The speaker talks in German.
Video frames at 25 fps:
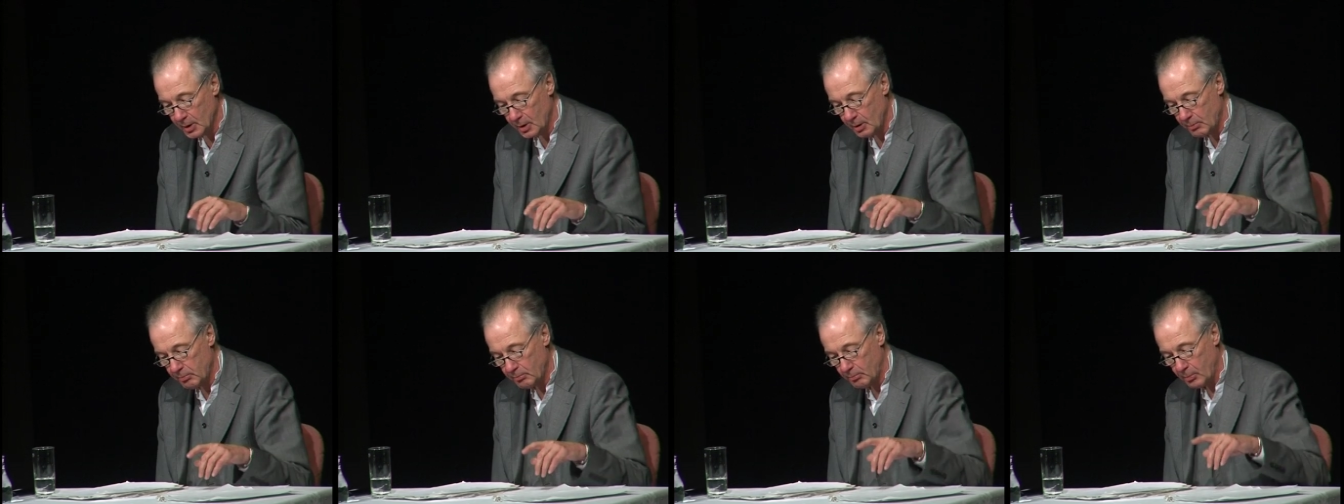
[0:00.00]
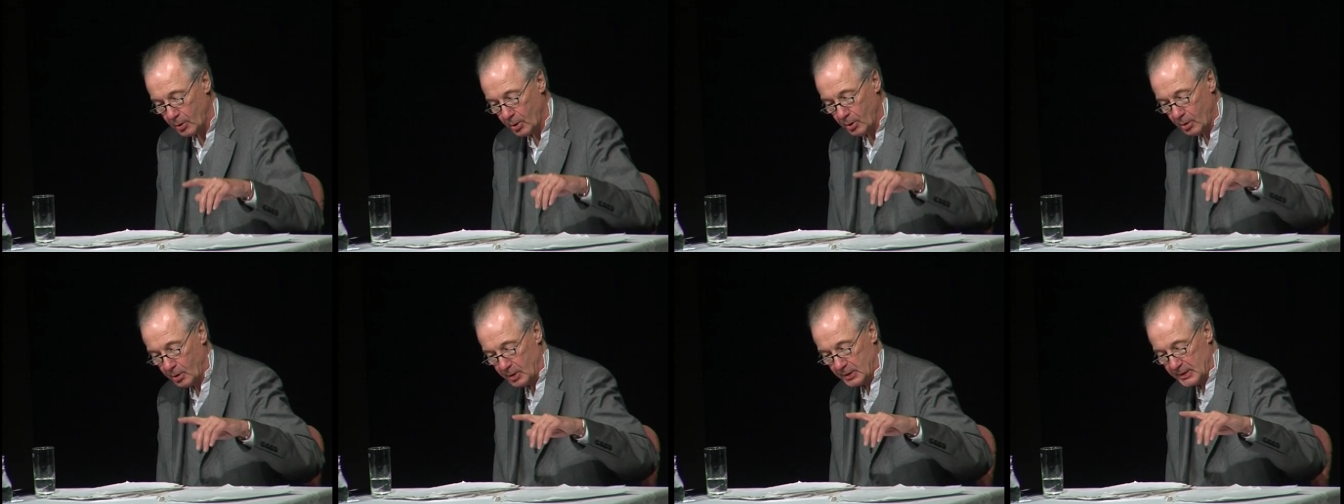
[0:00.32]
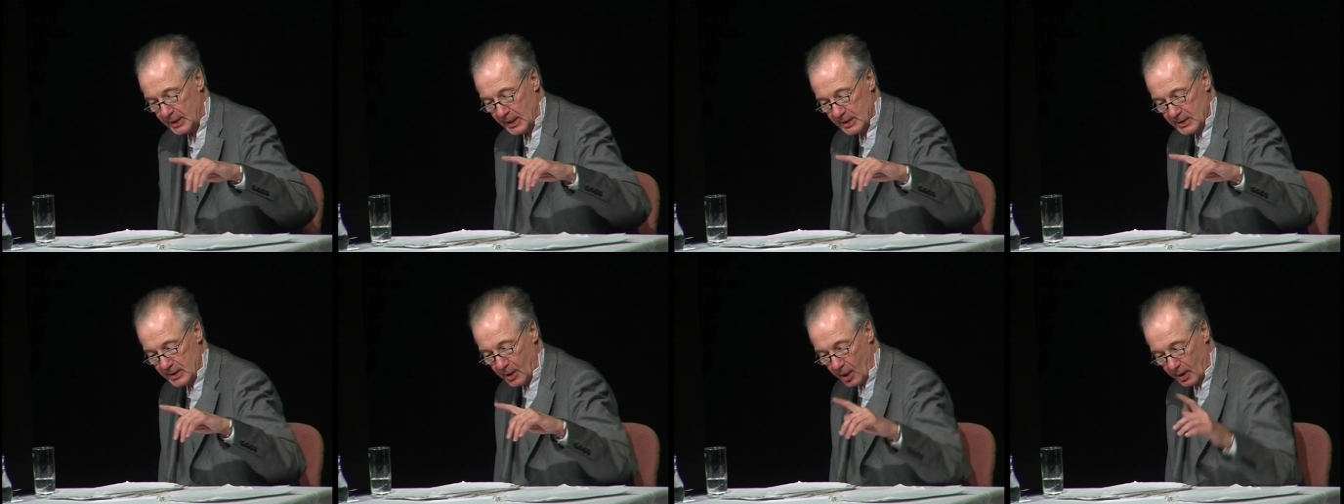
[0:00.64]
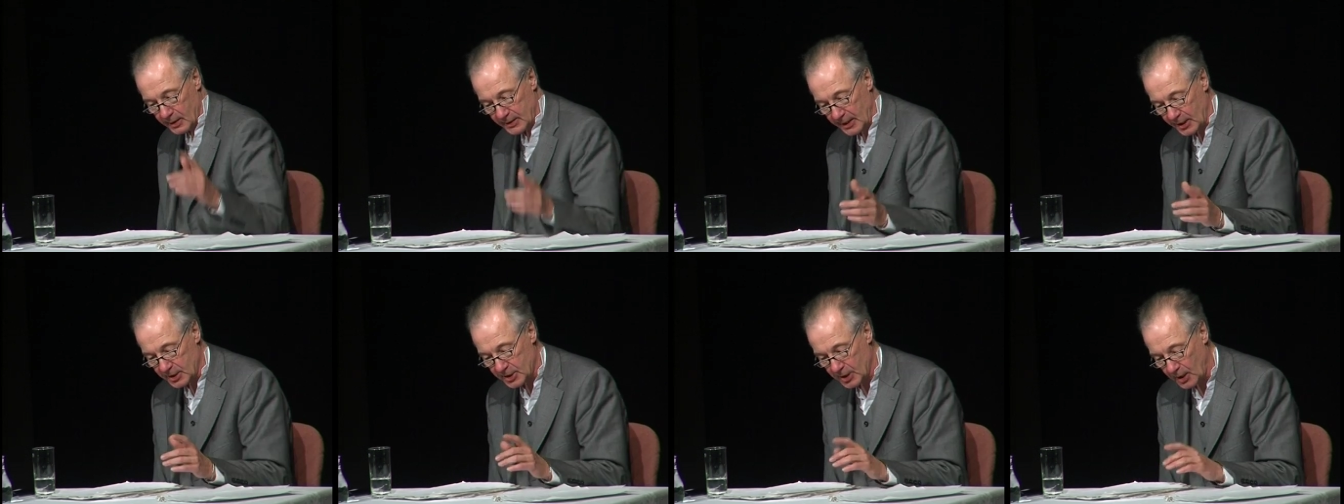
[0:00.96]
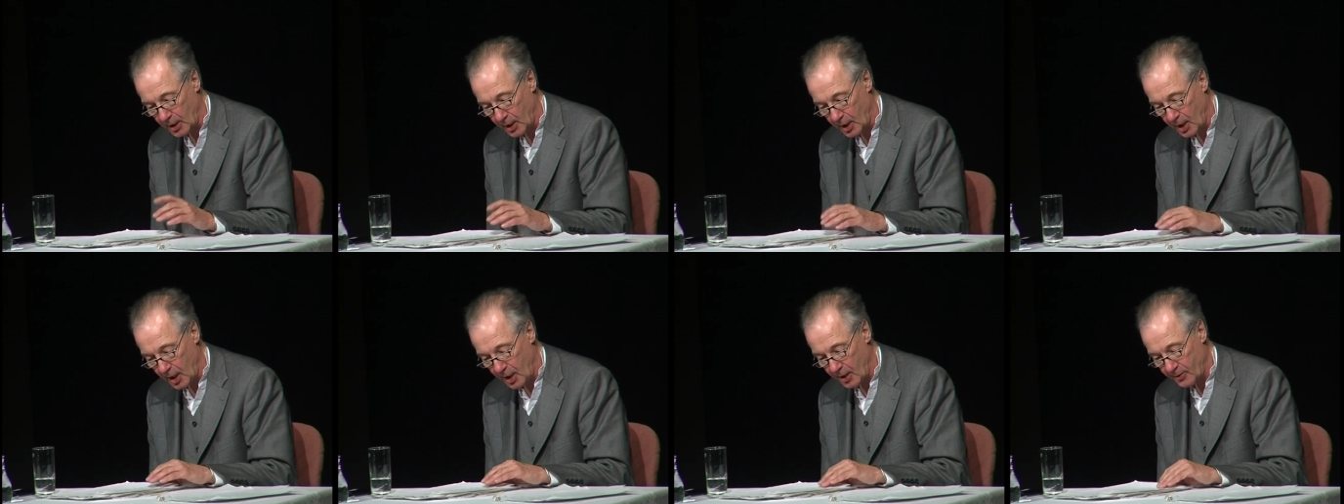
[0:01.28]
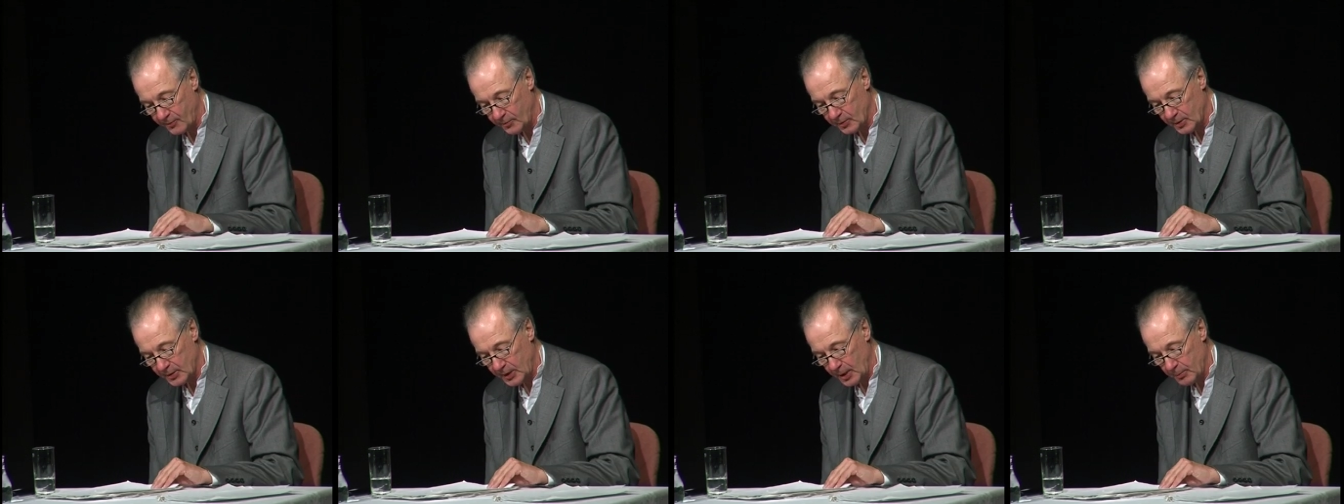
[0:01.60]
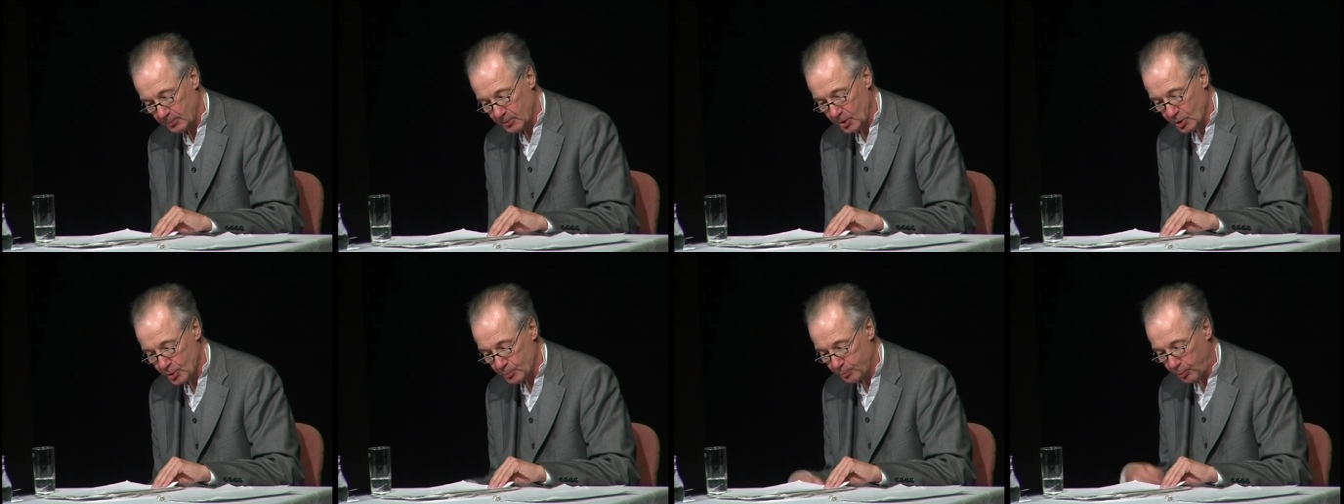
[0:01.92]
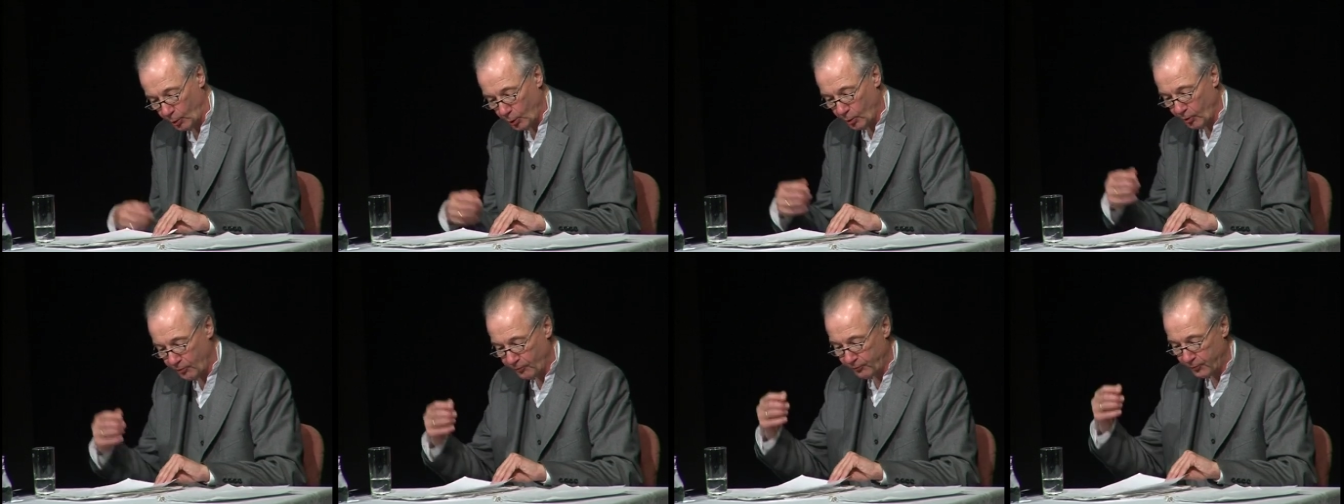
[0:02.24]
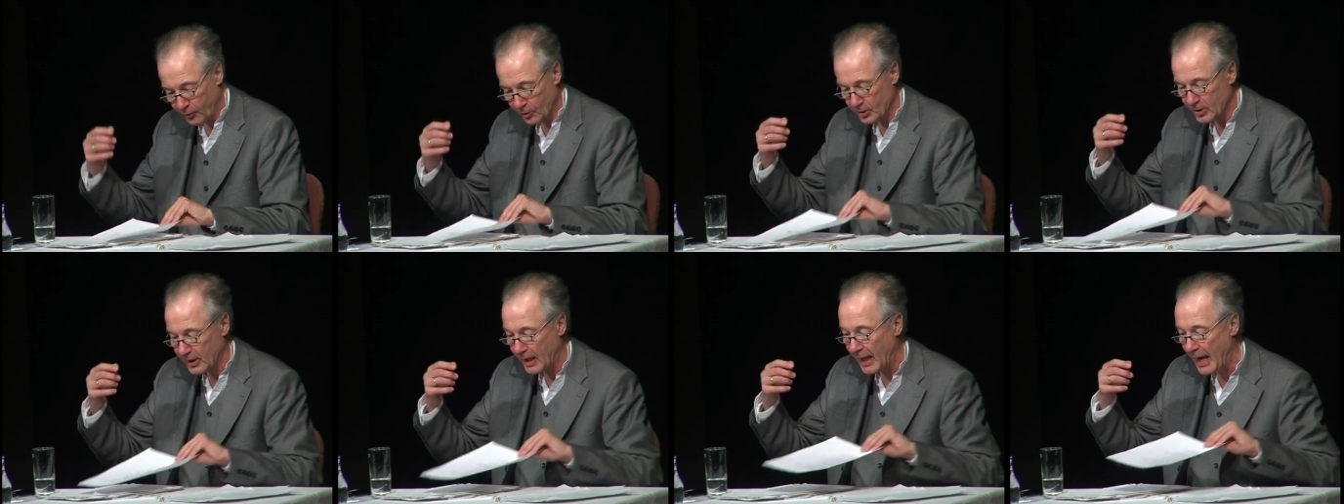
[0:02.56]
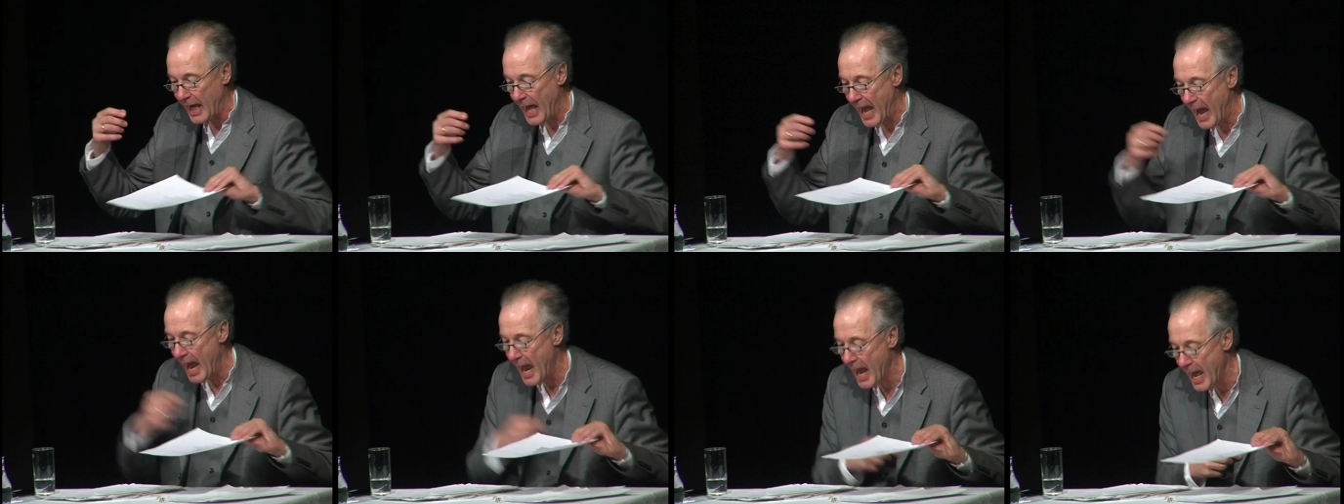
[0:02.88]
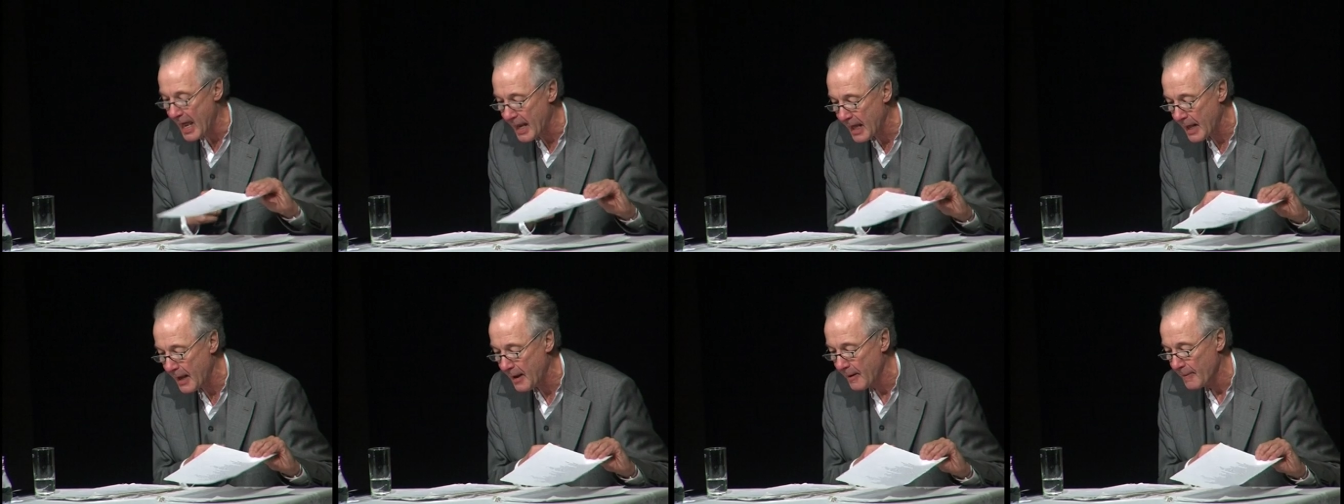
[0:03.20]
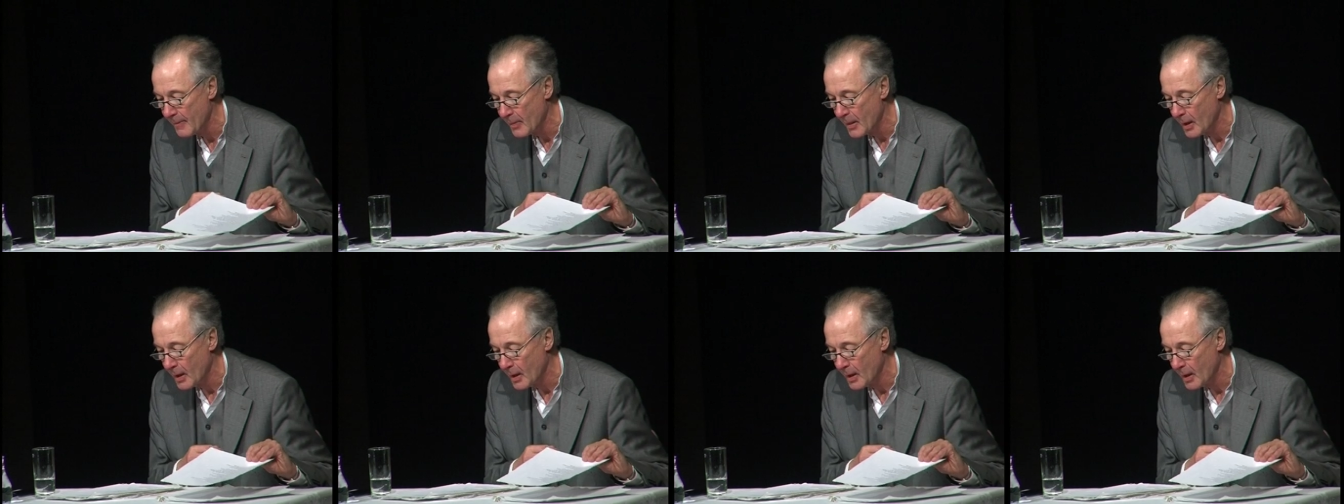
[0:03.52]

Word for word: macht das Handtaschen auf, gibt das Brünnfutter eine